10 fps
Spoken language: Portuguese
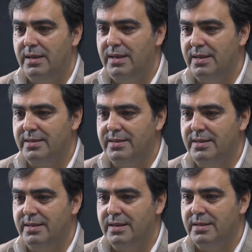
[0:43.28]
e
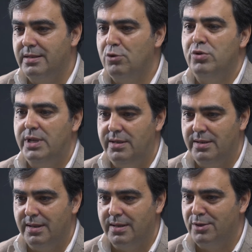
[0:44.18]
esse
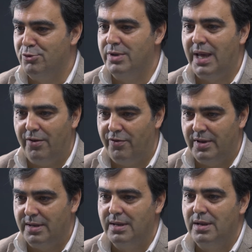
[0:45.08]
terrorista que nos
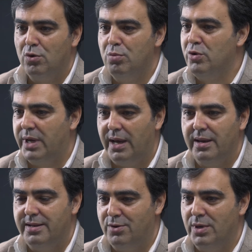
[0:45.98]
leva como
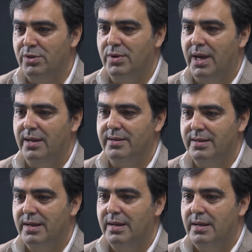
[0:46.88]
quer e quando quer?
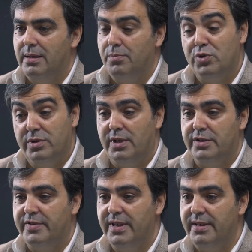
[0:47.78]
Porque
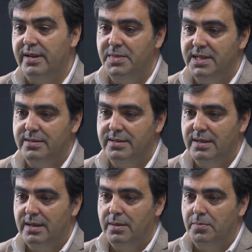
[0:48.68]
nós, verdadeiramente,
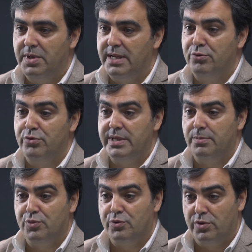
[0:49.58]
perante o
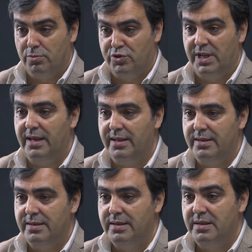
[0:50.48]
tempo, somos
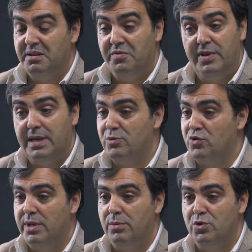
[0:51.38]
nada, ficamos,
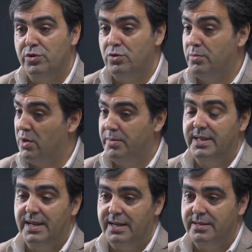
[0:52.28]
quando muito, numa
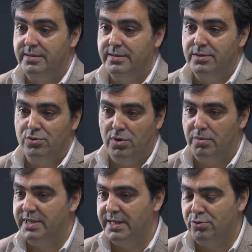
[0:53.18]
obra de arte, num
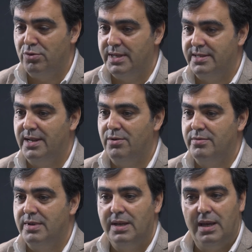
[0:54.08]
objeto de coleção,
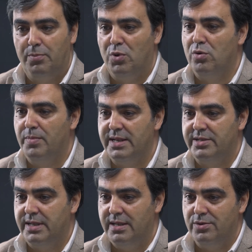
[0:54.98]
em pouco
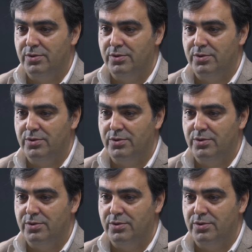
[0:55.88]
mais do que